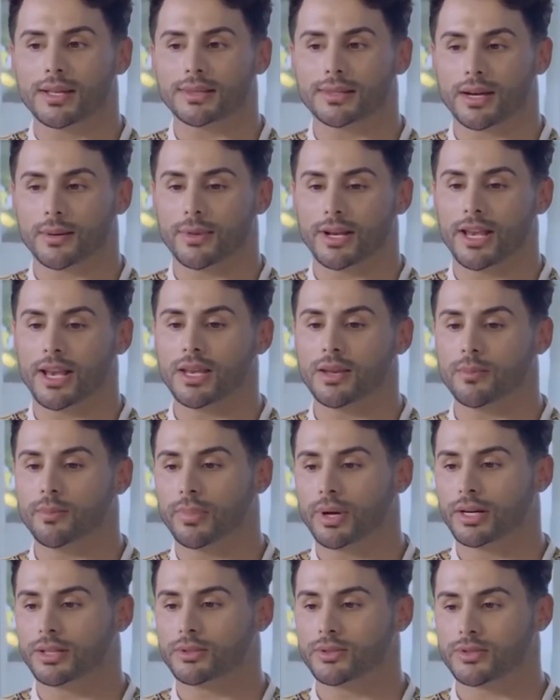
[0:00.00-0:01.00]
trabalhar
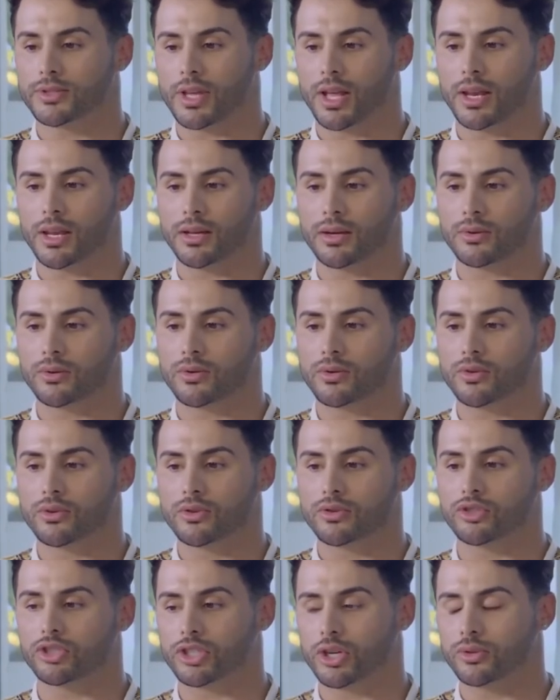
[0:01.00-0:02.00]
limpando o, salão,
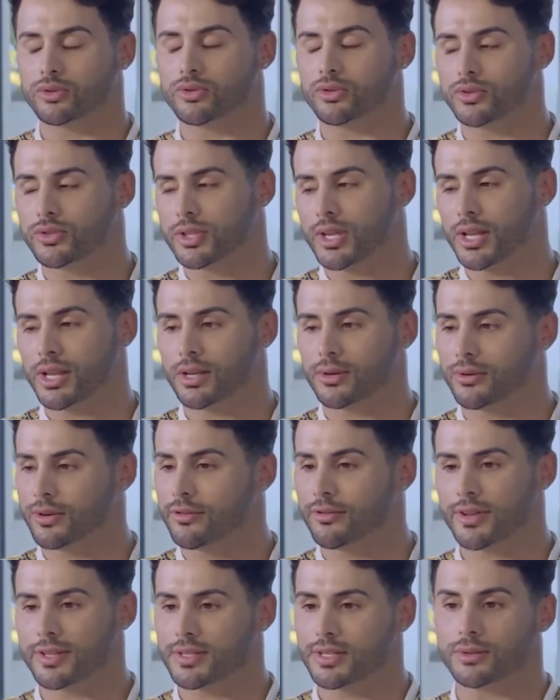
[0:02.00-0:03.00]
o, chão de um salão
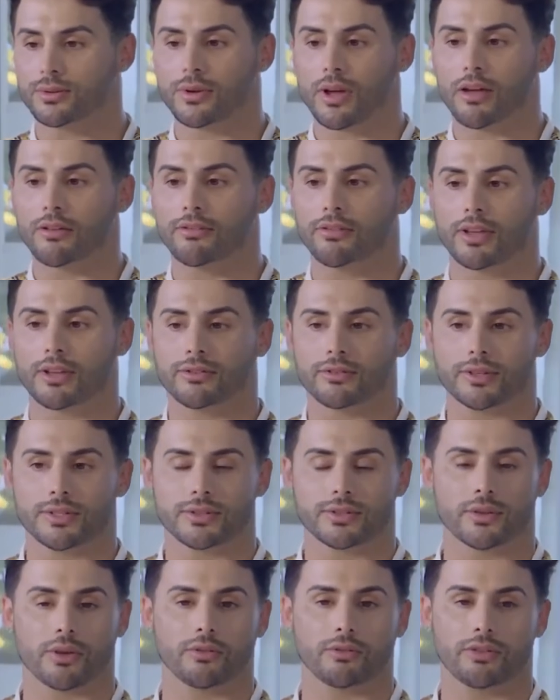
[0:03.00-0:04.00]
e fazendo café. Foi
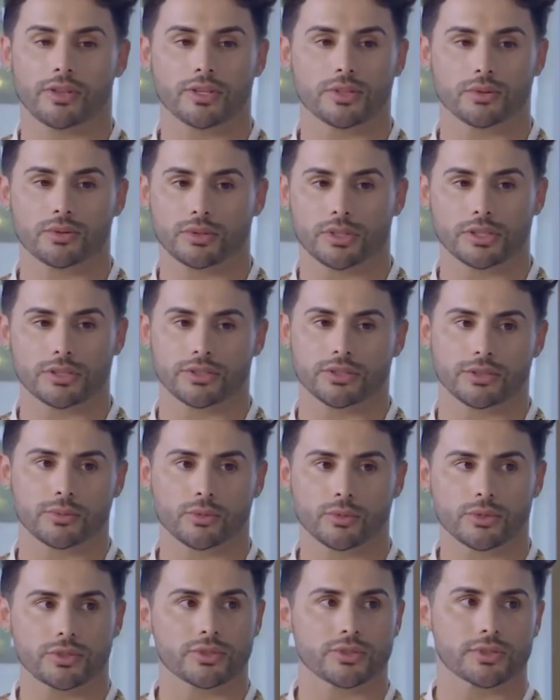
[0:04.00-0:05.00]
isso que eu fiz durante
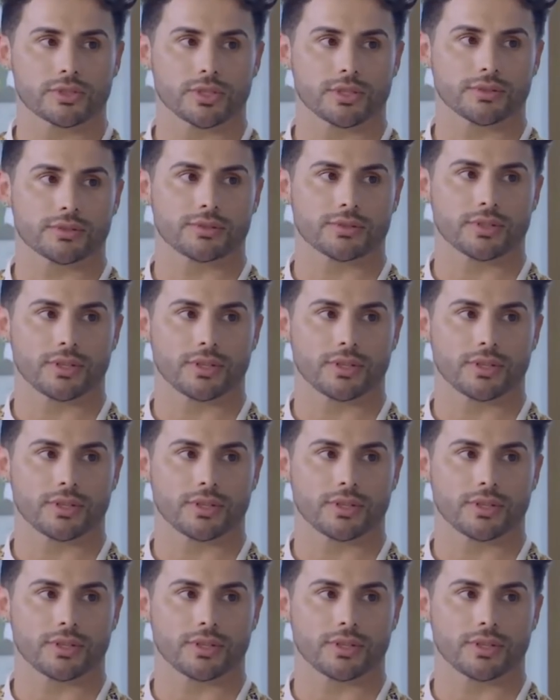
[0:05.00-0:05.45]
muitos anos,